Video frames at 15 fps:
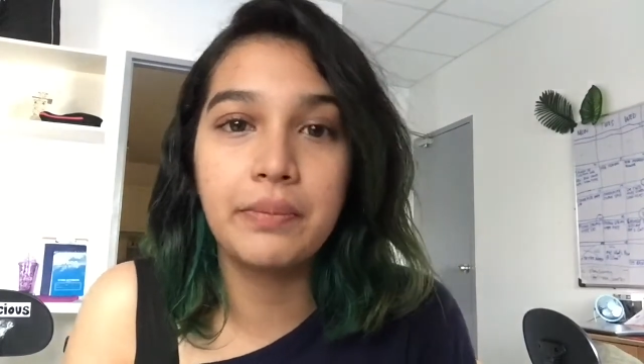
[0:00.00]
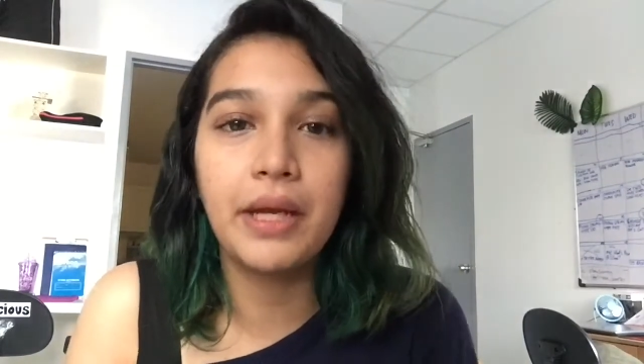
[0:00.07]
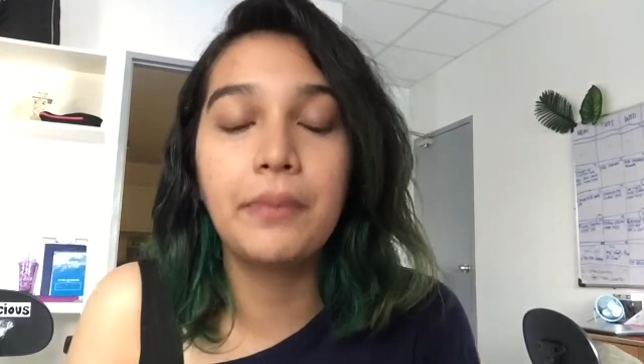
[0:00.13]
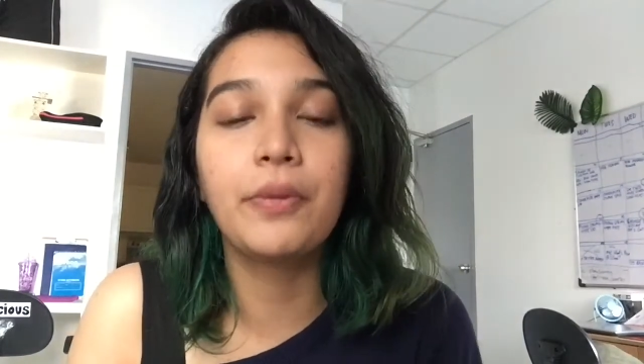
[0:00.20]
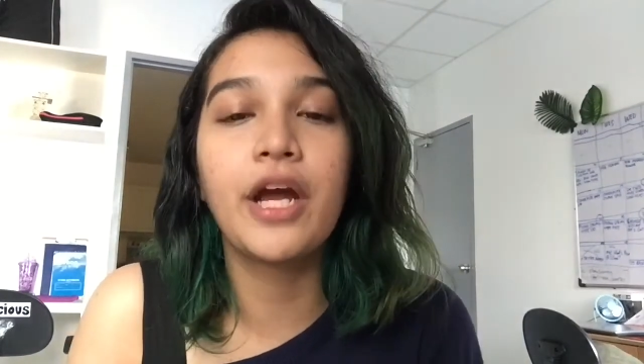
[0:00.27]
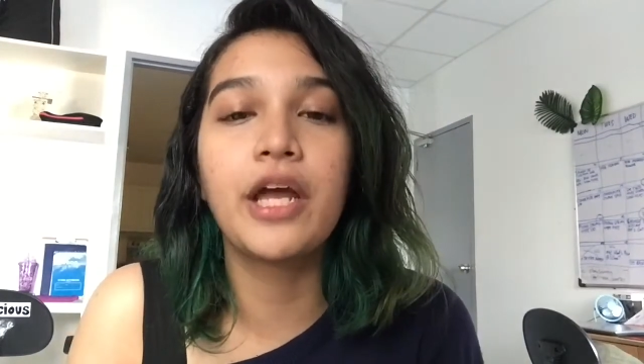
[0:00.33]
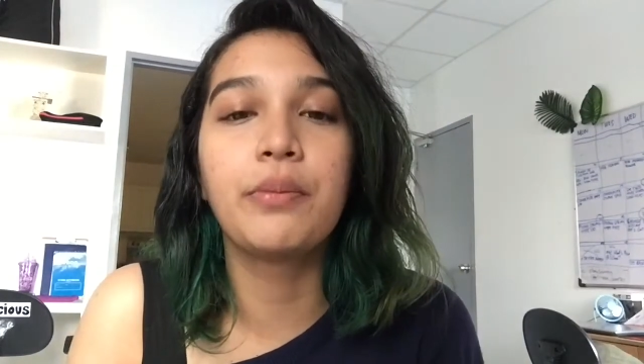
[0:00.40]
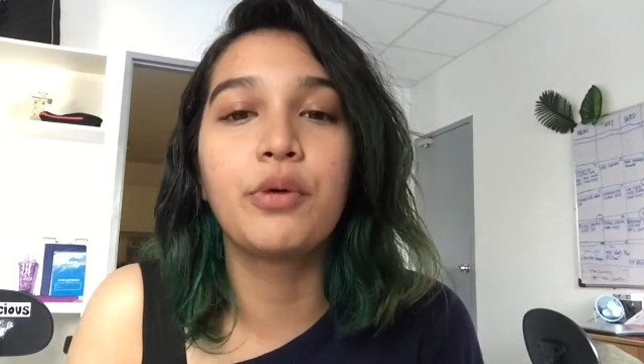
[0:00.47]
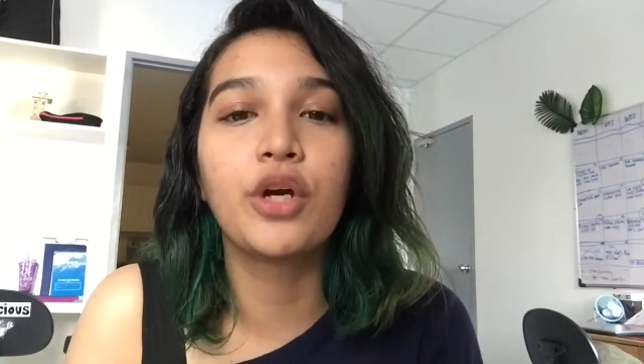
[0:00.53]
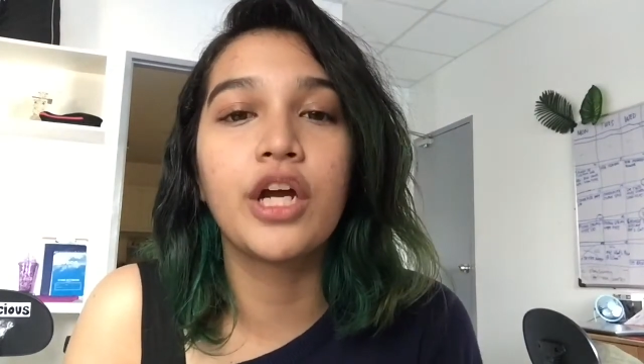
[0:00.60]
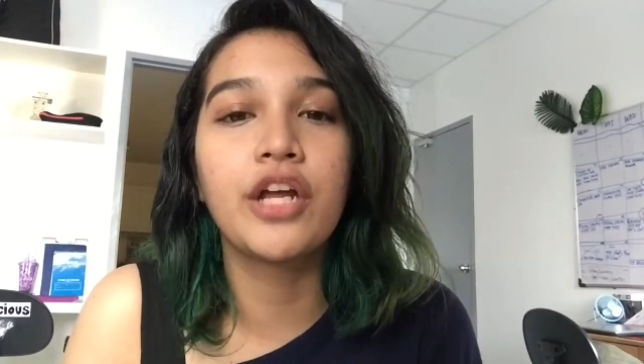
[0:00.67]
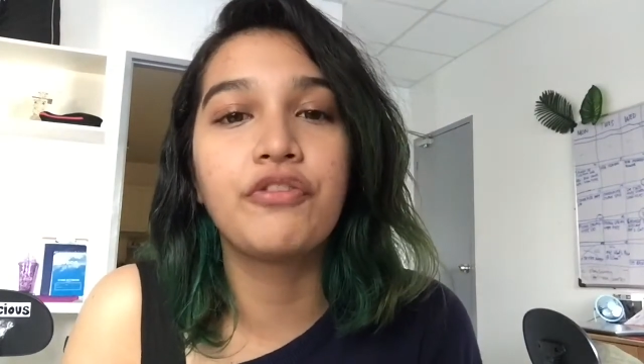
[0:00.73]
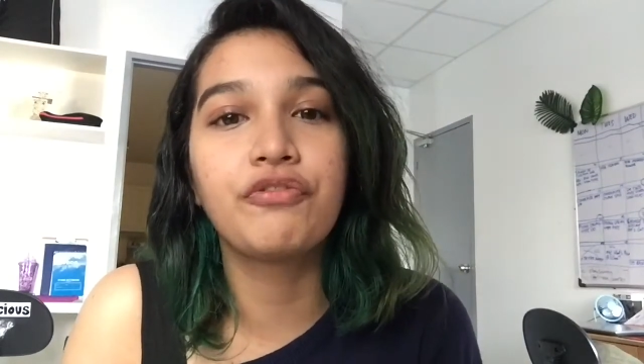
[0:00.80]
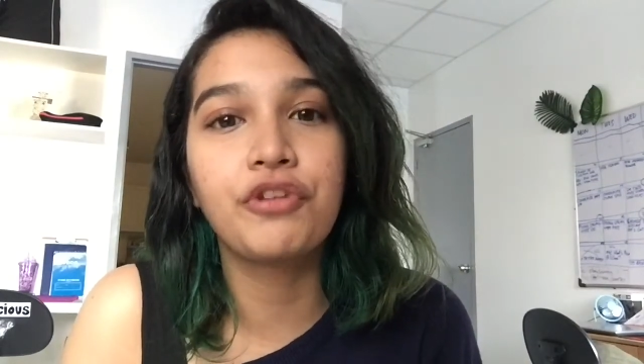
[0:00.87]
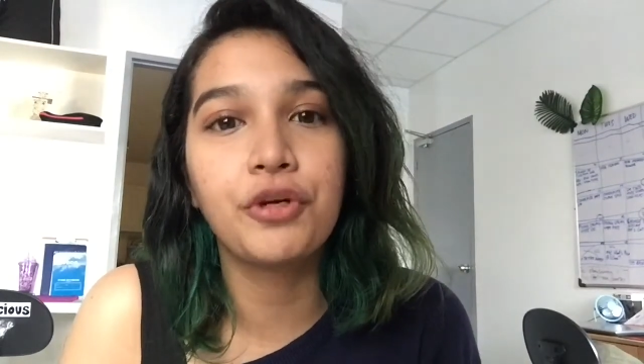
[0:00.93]
my primer
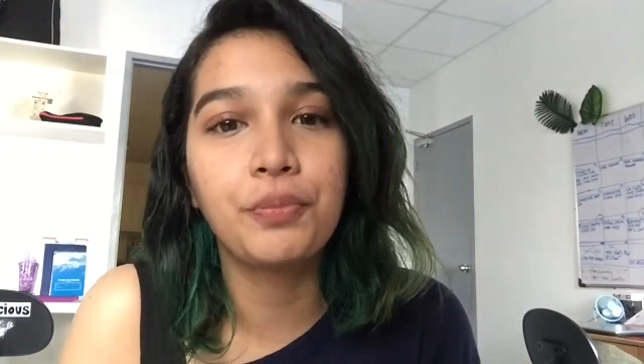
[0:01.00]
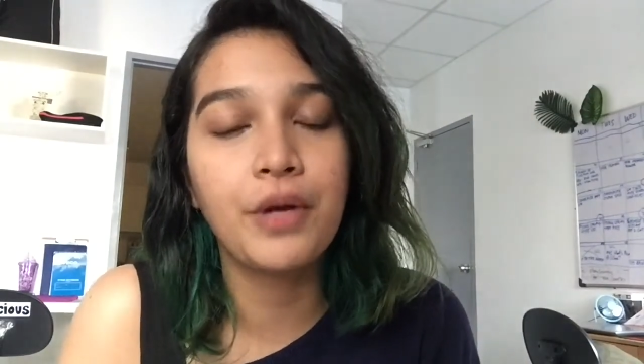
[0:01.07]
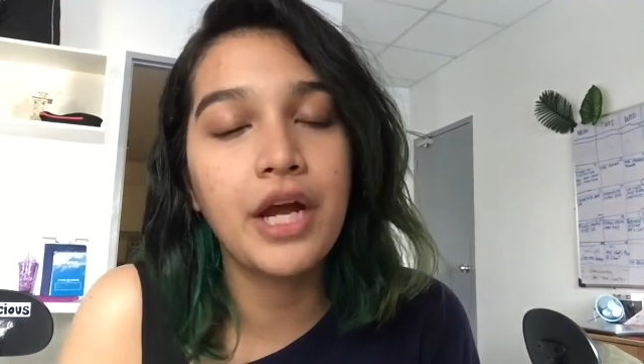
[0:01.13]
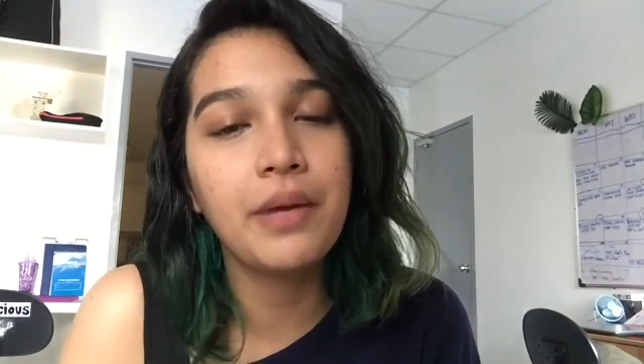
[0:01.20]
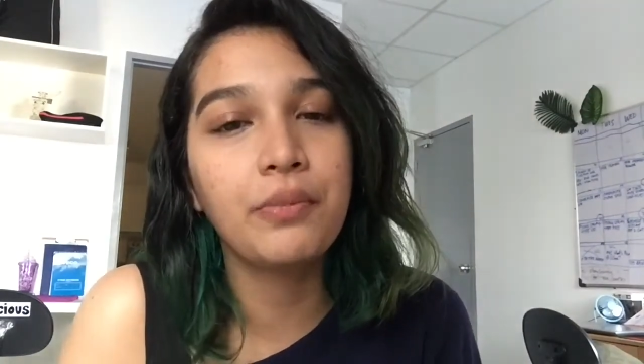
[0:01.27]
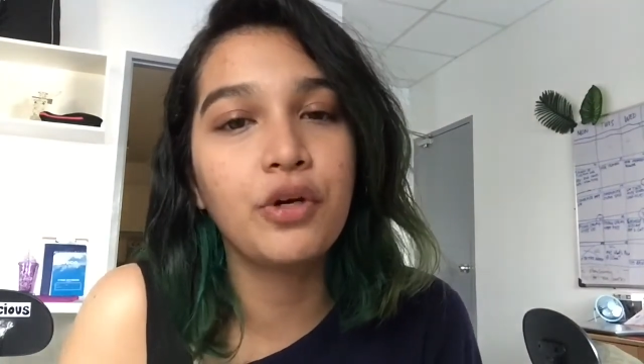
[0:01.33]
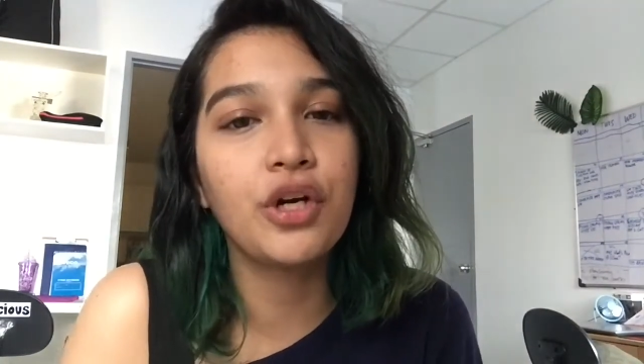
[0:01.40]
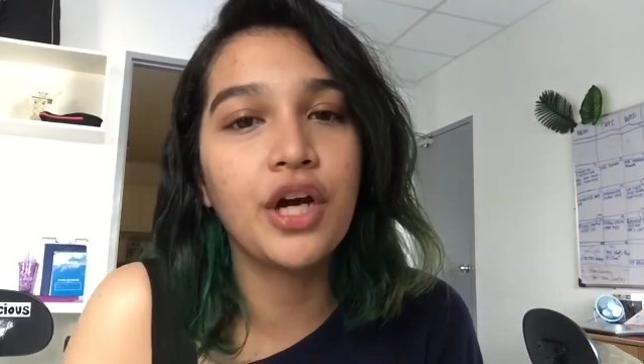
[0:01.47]
and for primer,